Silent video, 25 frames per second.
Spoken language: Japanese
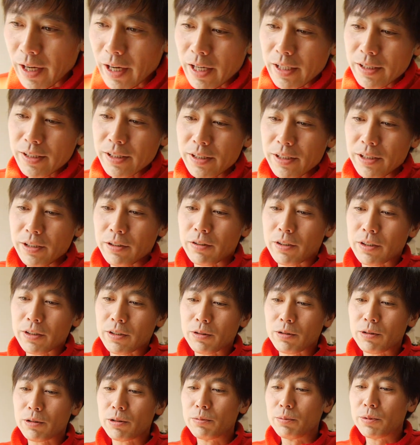歌詞っていうのは
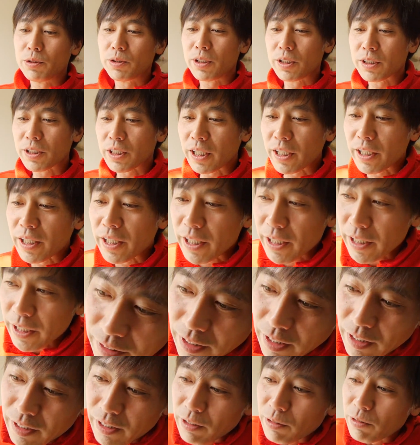そういうもんですからね
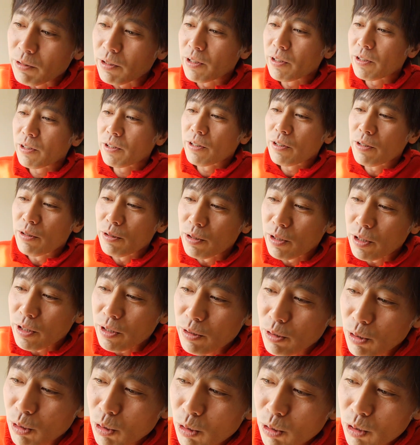なんでこれこ
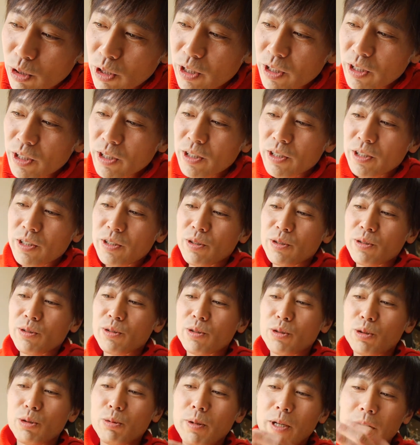れここにこ
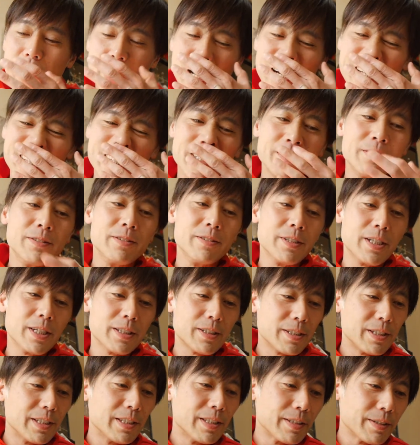の言葉が入ってくるんだっ
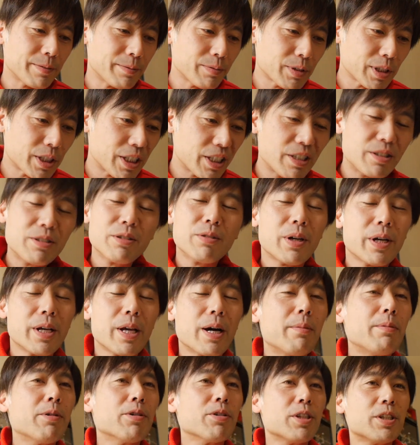て聞くのは
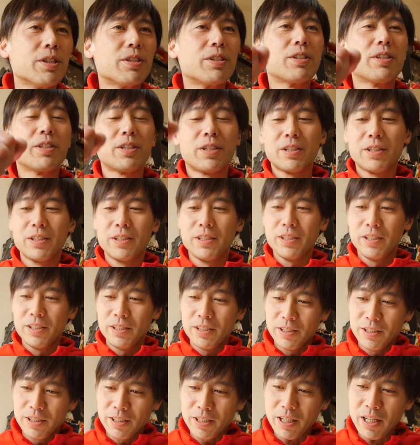野望です
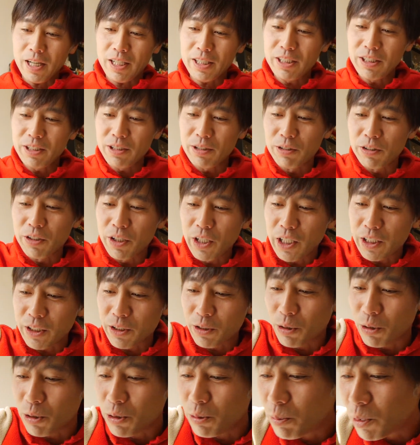歌詞っていうのは
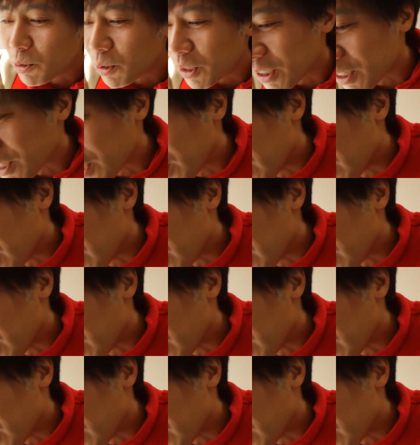そういうもんです